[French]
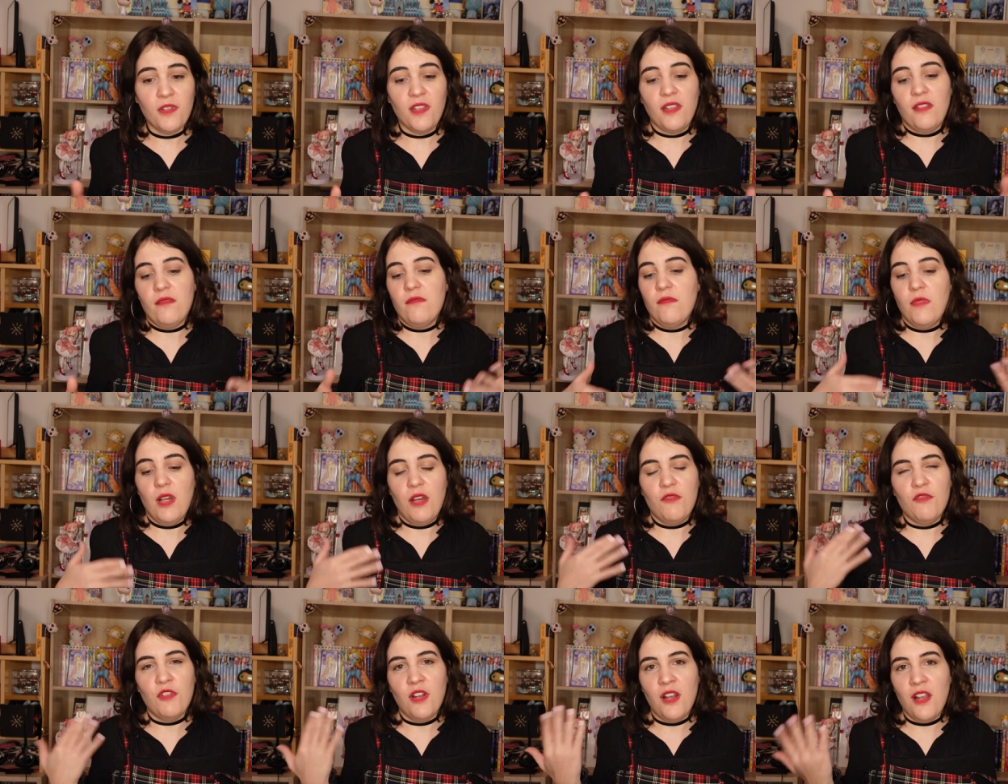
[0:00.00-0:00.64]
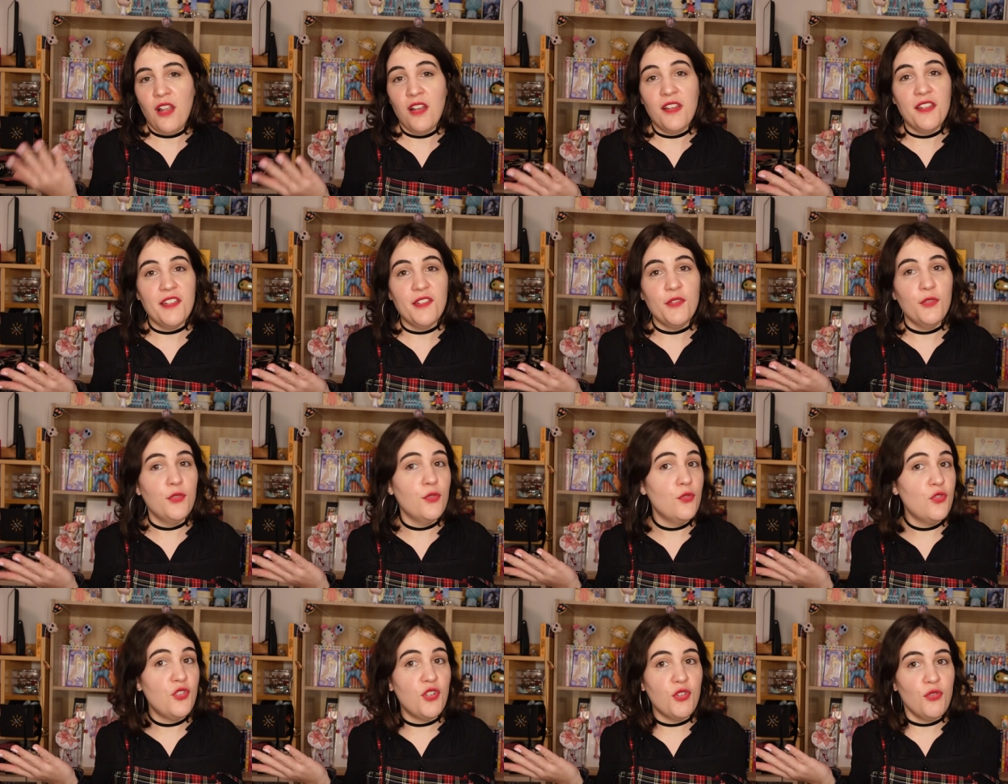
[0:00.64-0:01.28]
et bah voilà, les
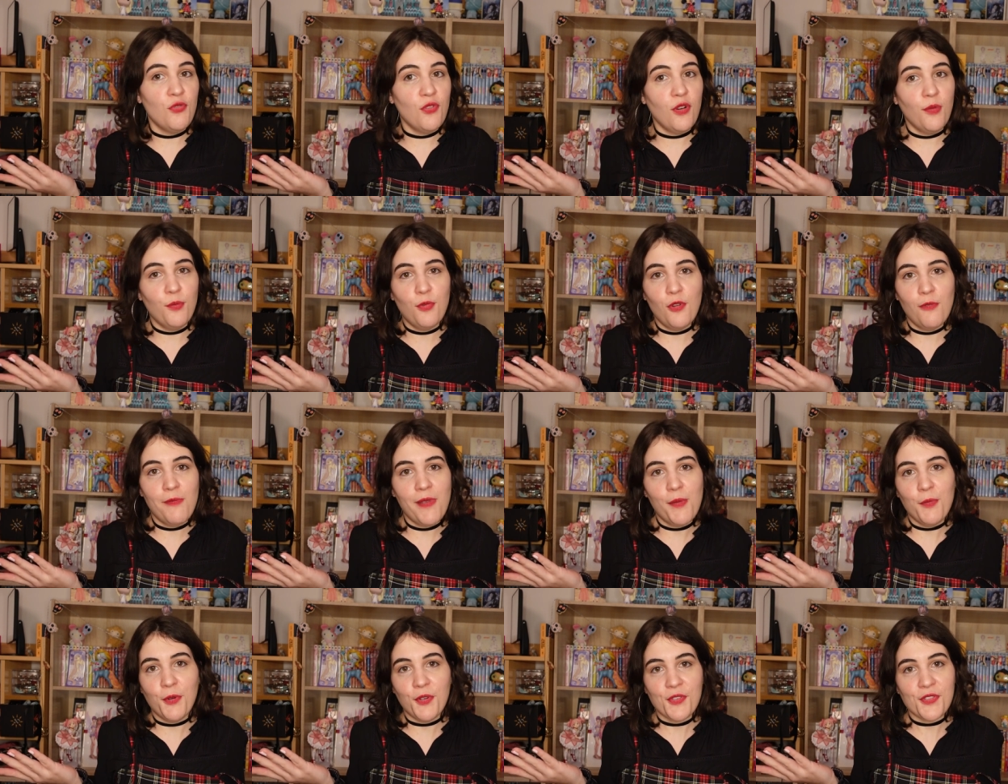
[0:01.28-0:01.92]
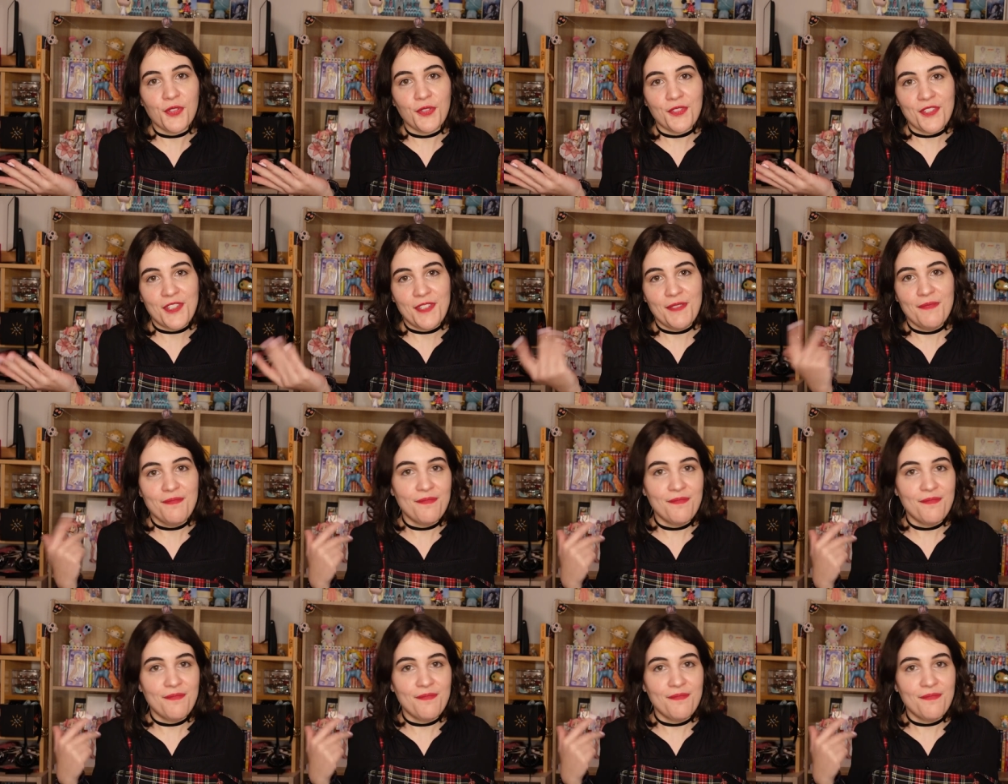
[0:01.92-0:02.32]
deux, j'ai eu un peu le même ressenti.